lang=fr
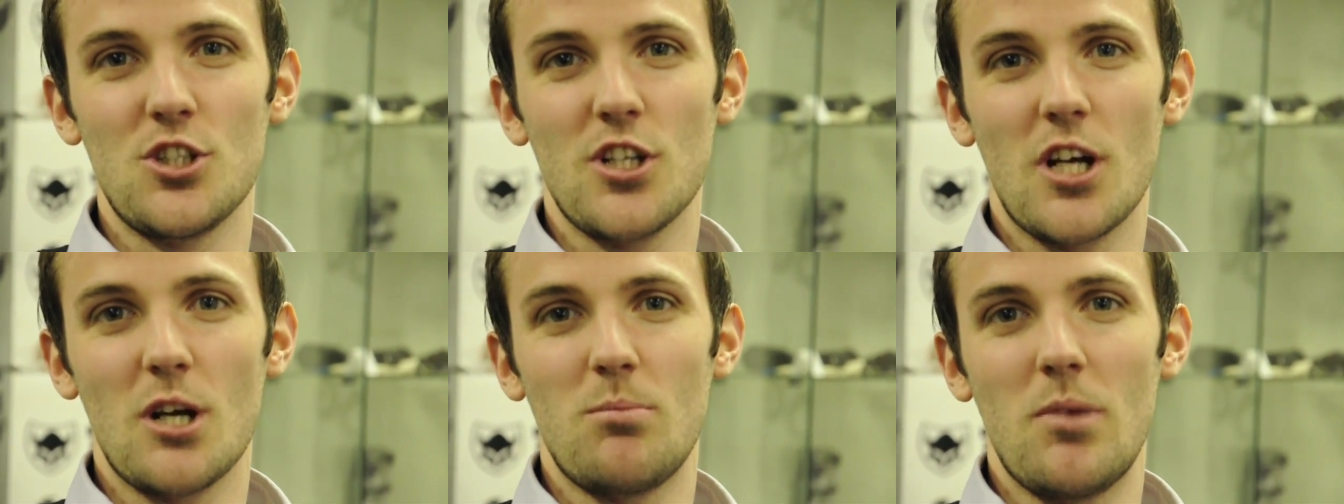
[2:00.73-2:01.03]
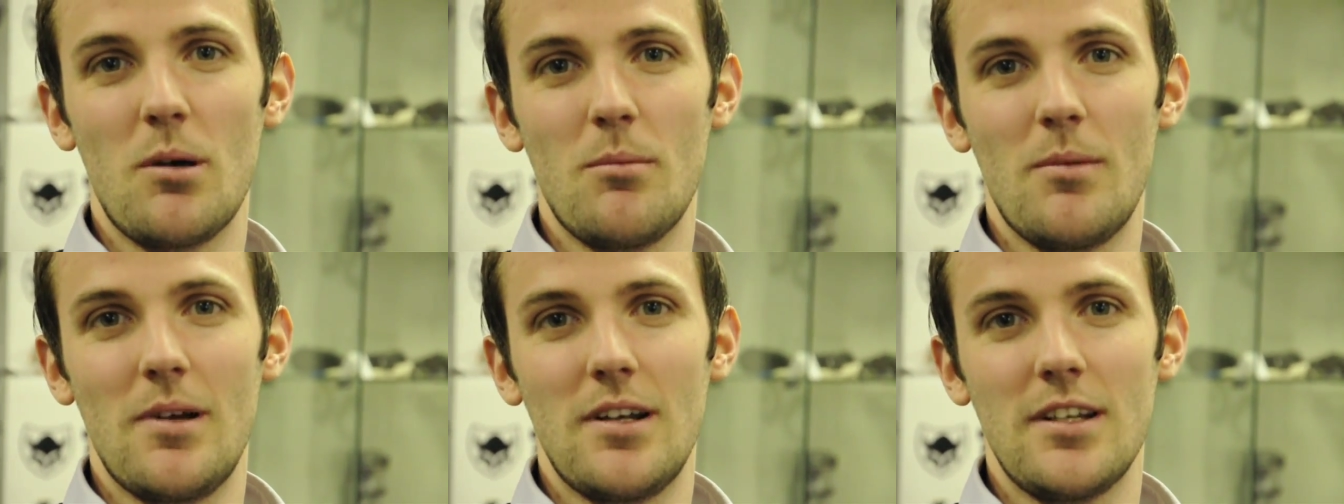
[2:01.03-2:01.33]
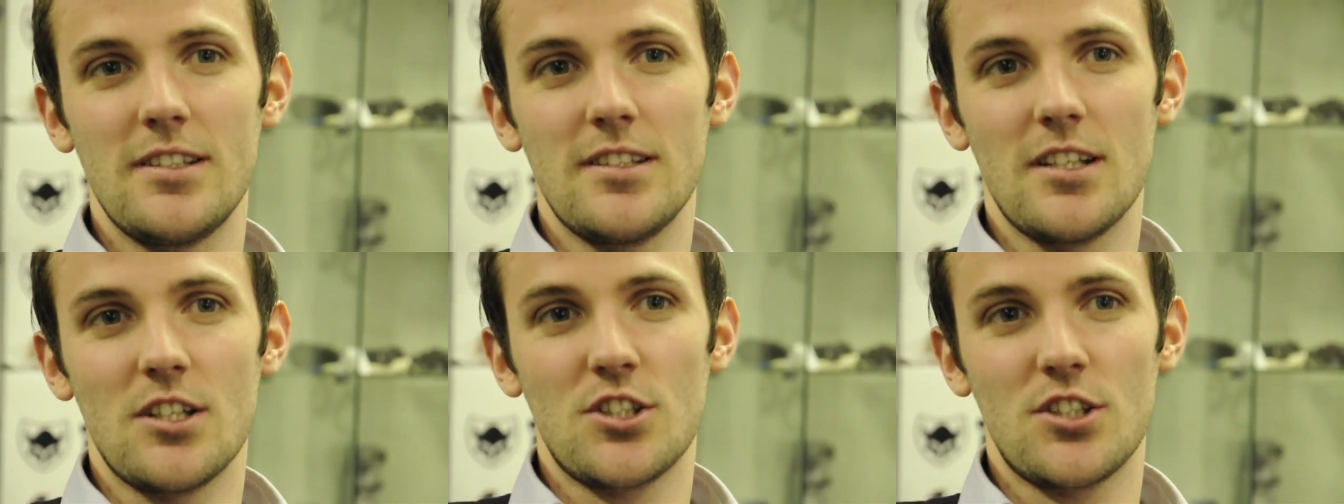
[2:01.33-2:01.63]
gérer pas mal
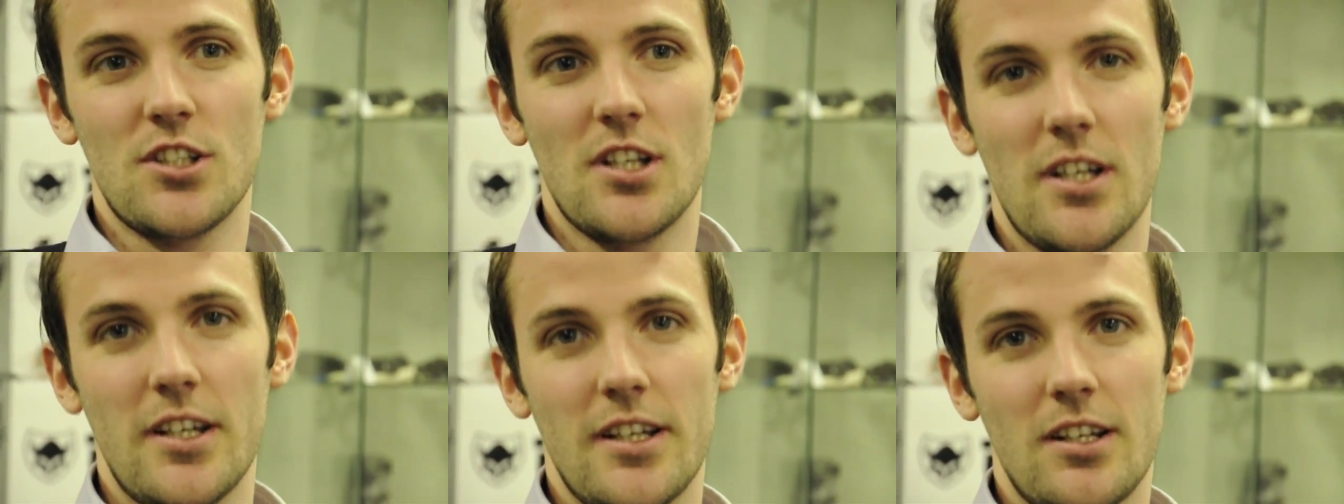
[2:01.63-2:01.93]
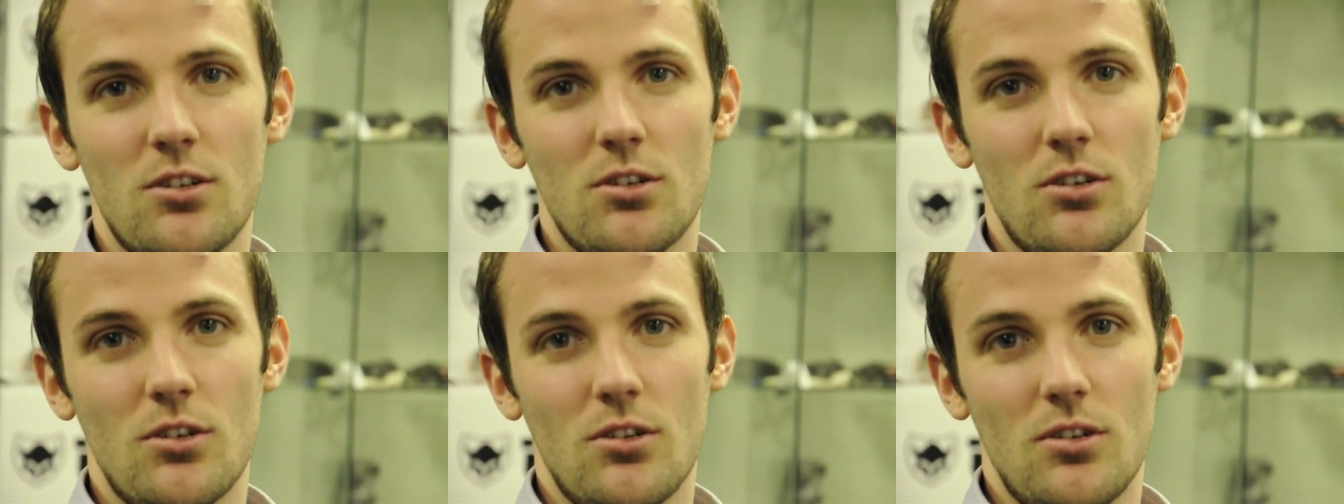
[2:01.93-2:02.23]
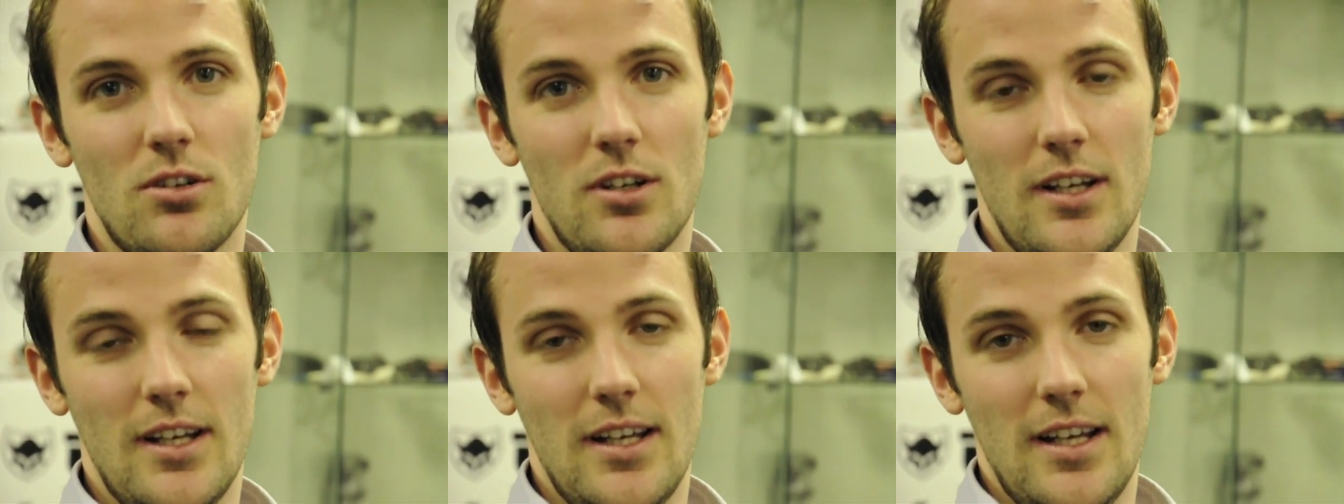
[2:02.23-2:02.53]
les achats et
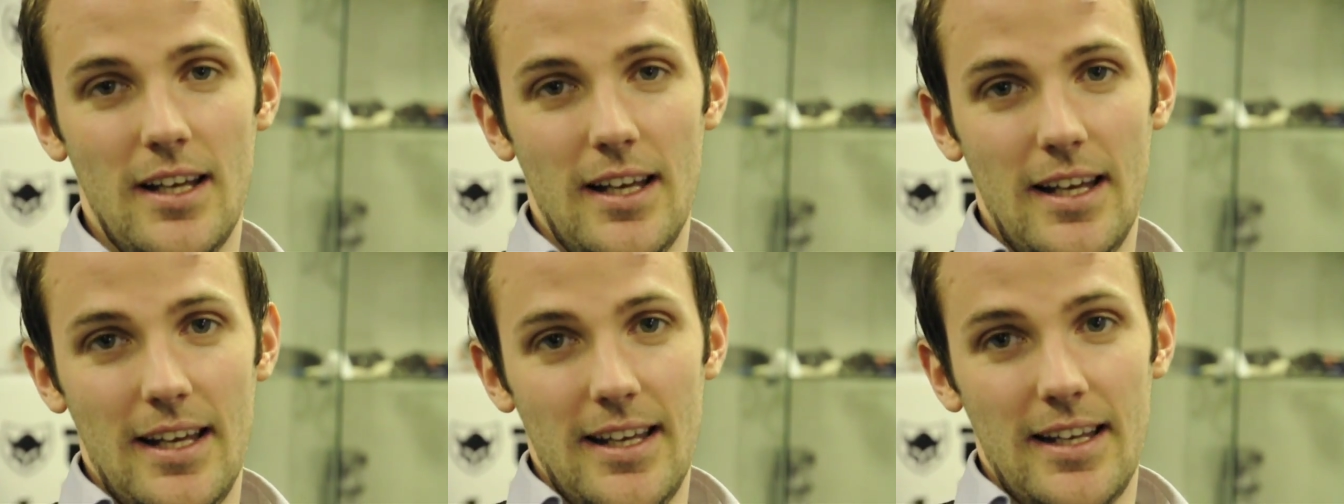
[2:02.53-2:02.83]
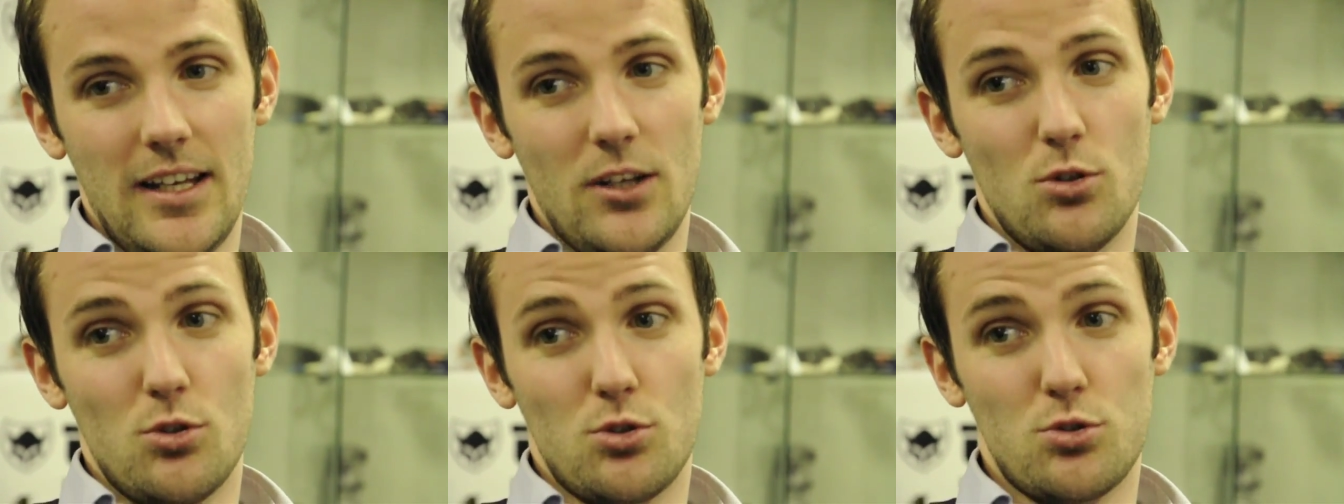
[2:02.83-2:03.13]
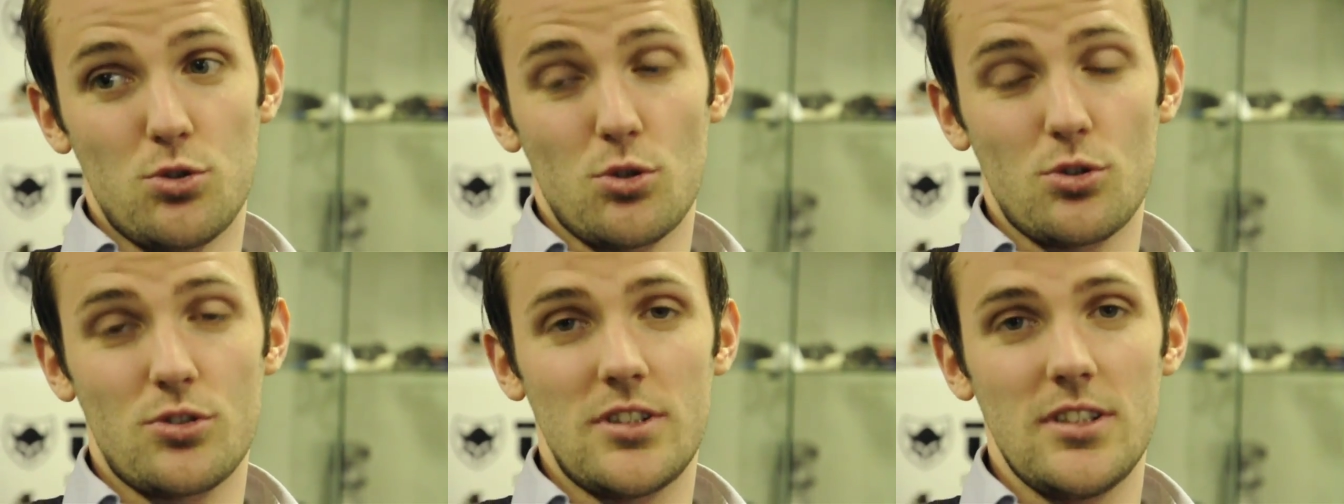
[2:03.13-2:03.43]
le,
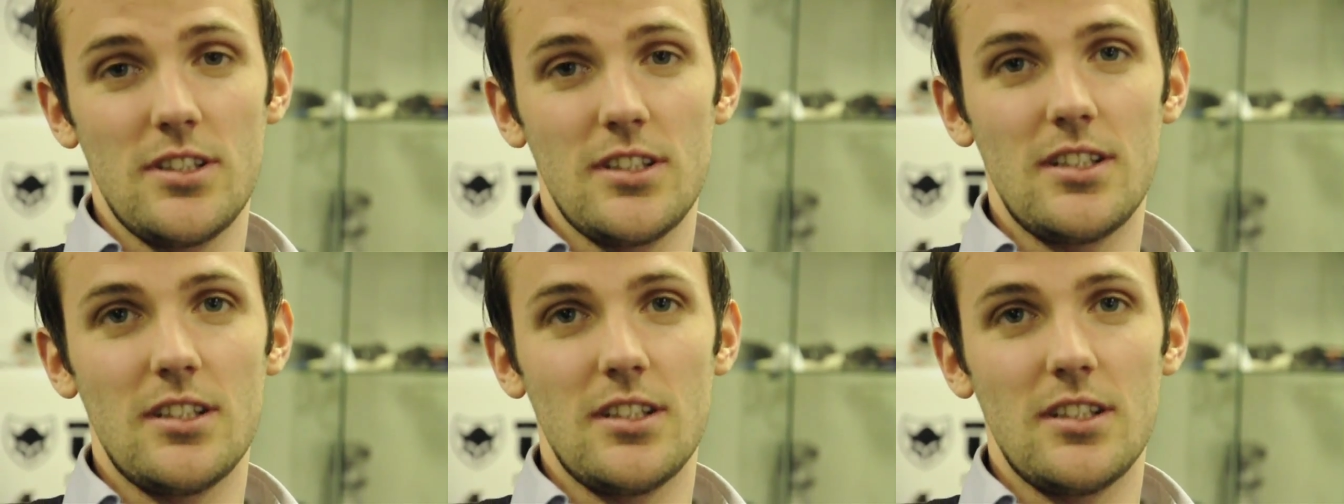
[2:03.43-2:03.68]
sourcing